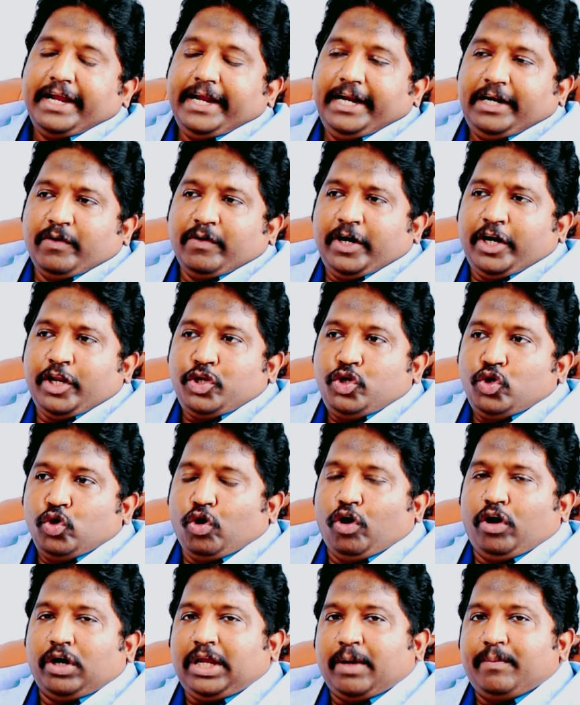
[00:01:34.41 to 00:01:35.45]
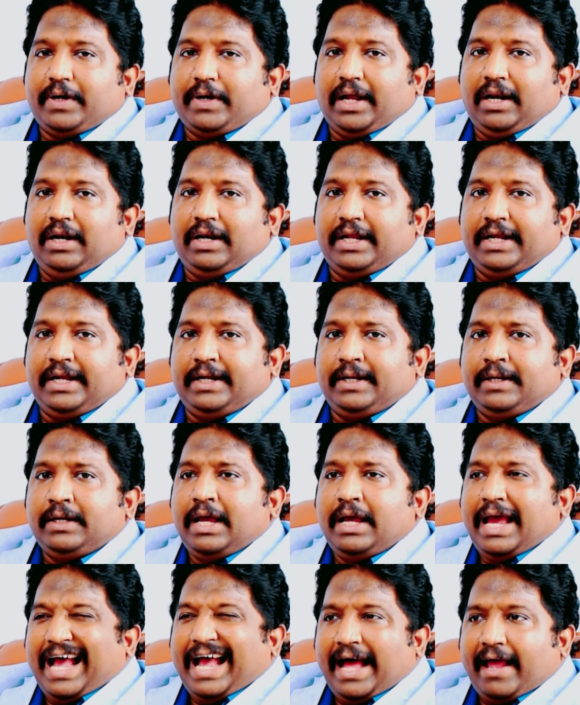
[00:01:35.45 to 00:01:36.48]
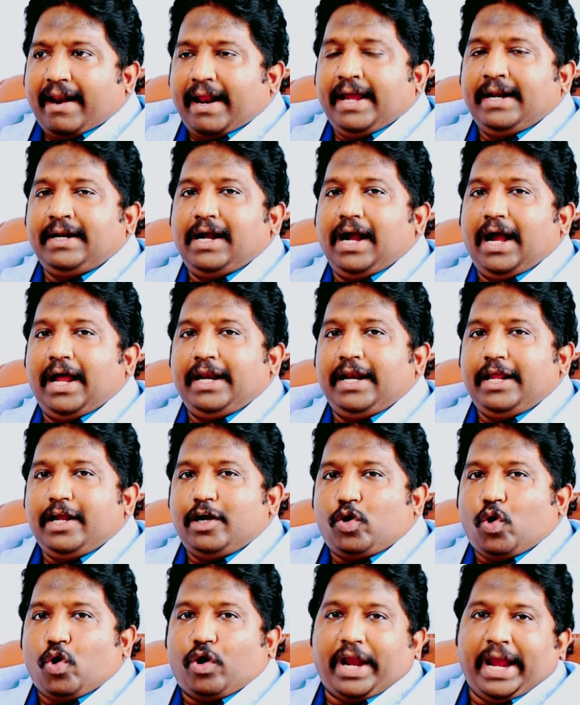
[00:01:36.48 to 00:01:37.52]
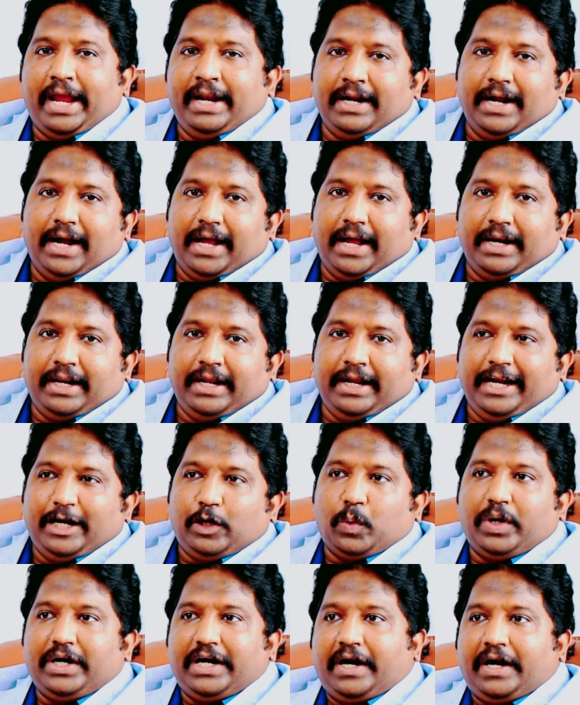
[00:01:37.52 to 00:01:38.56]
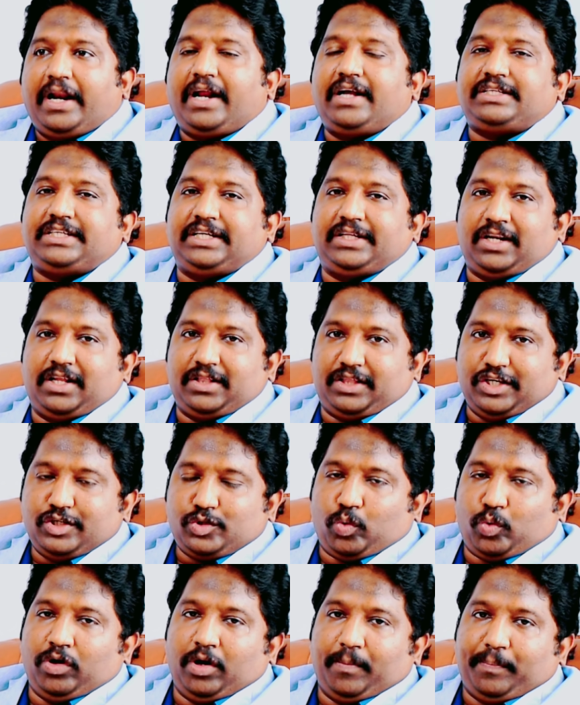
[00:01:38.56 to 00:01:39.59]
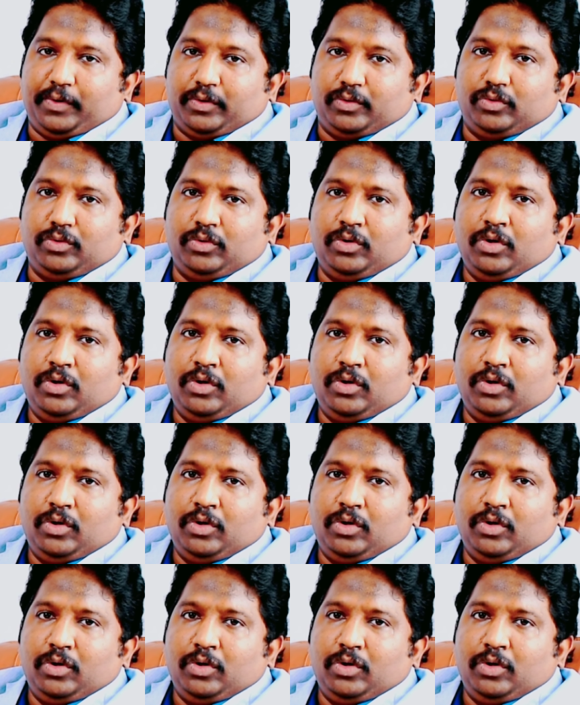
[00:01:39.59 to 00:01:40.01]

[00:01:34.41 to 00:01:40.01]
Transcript: ఇటువంటి న్యూరో కెమికల్ని హెరాయిన్ కానీ కొకెయిన్ కానీ ఇటువంటి డ్రగ్స్ ఏదైనా తీసుకున్నప్పుడు